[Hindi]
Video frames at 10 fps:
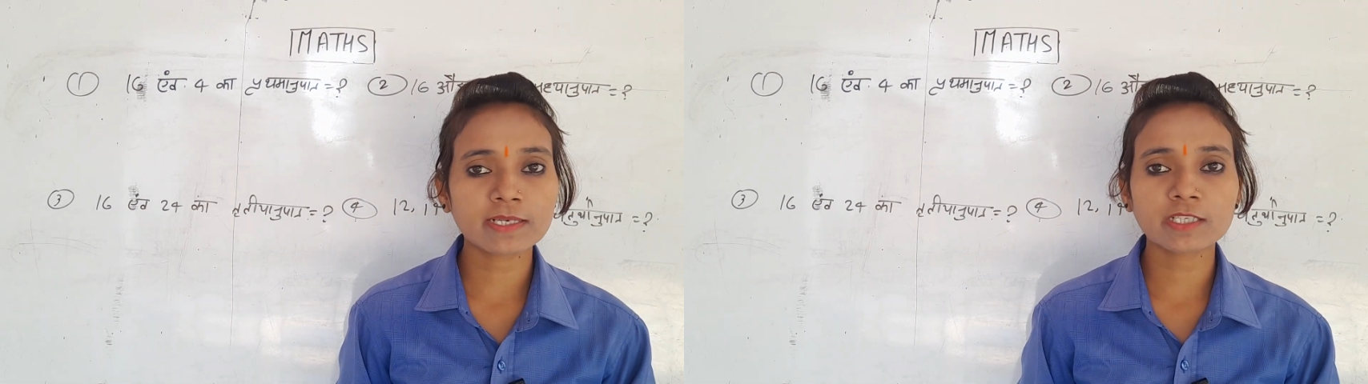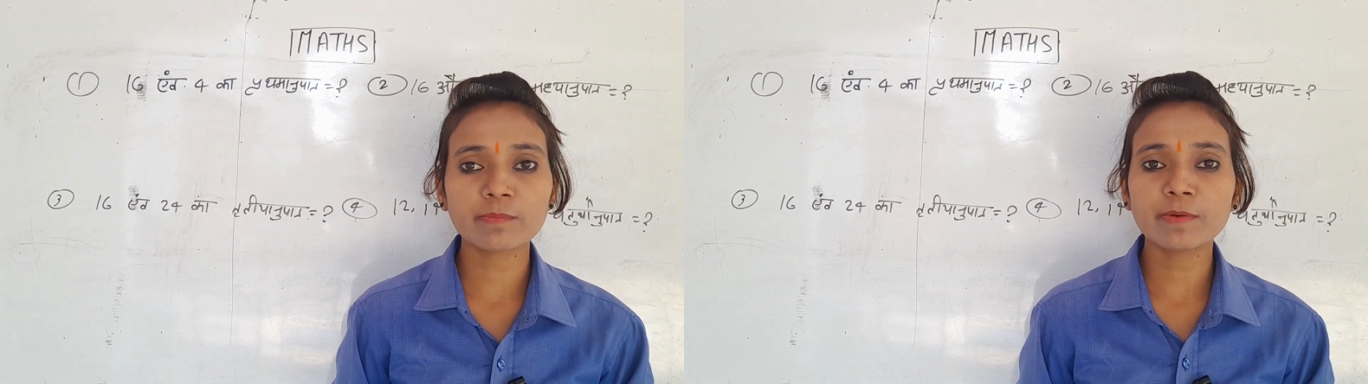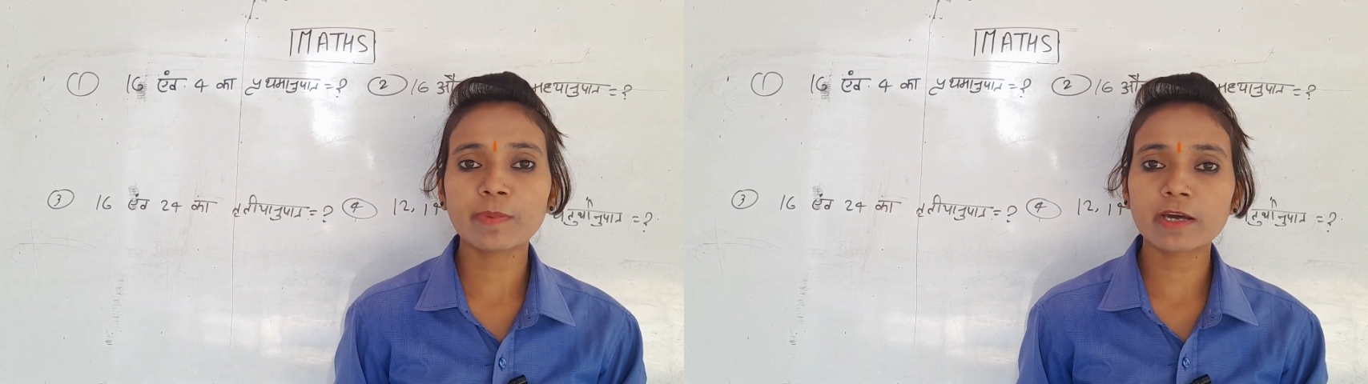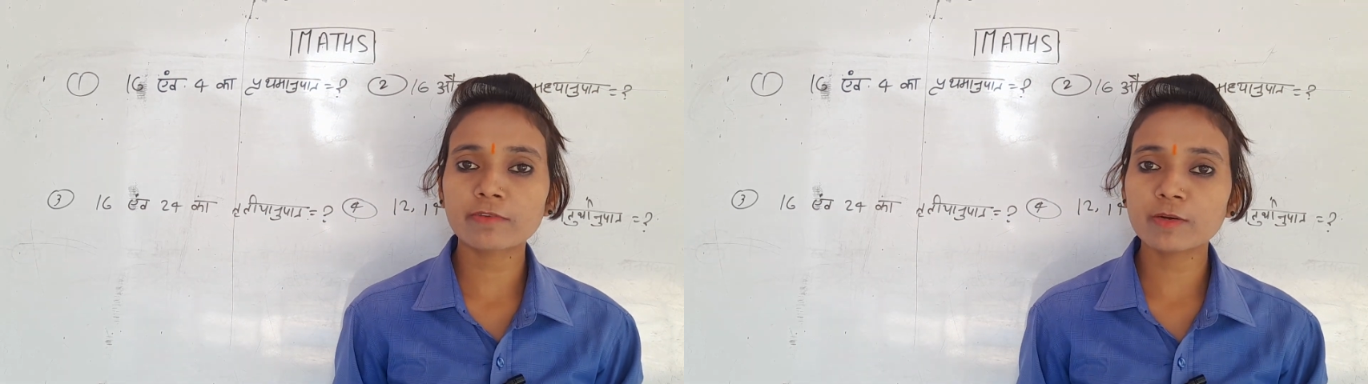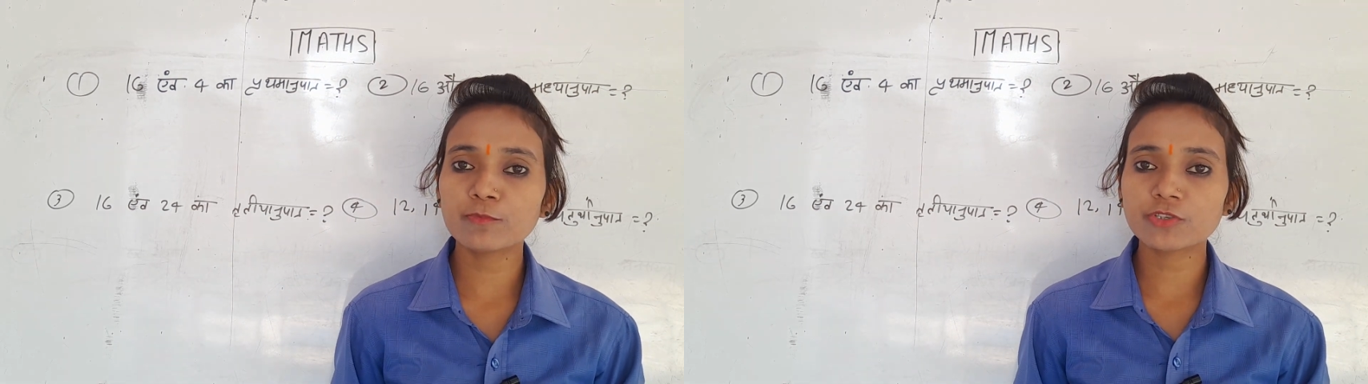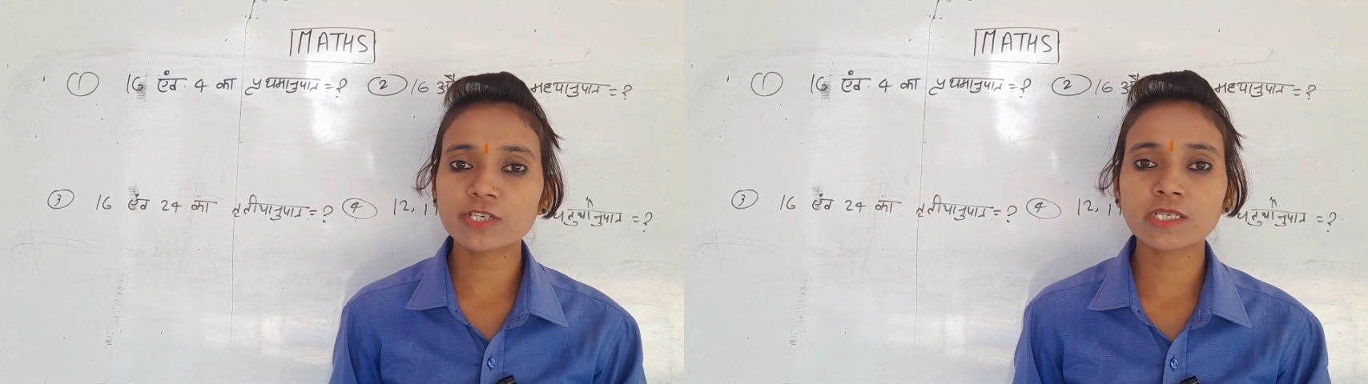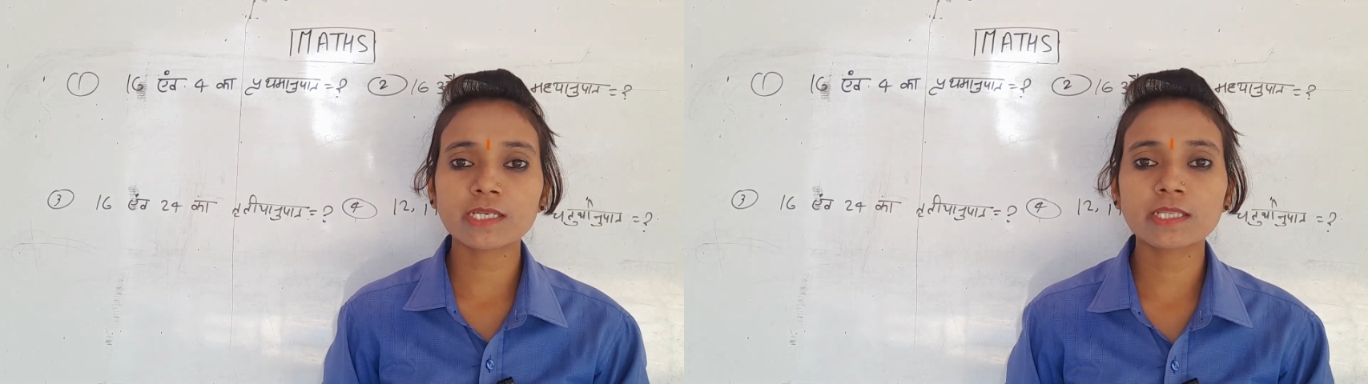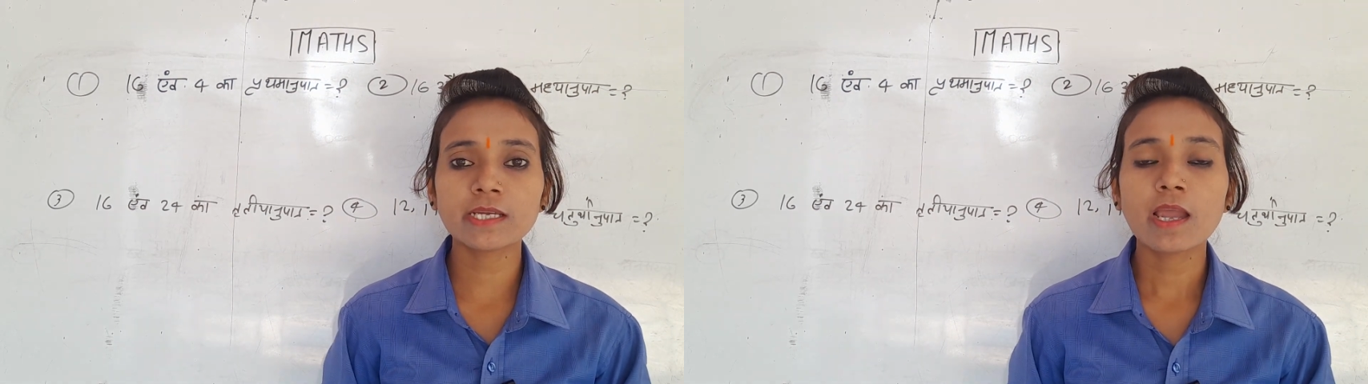एग्जाम में बार बार पूछे
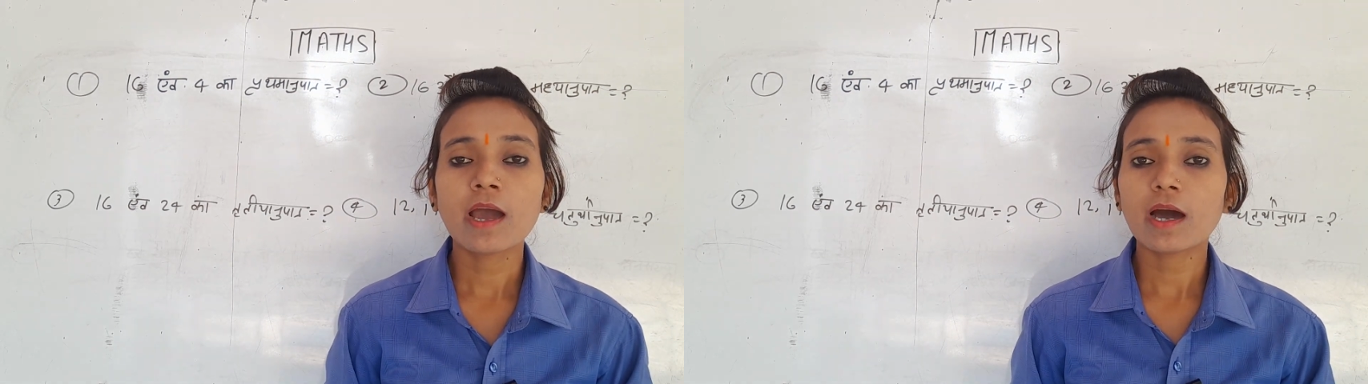जाते हैं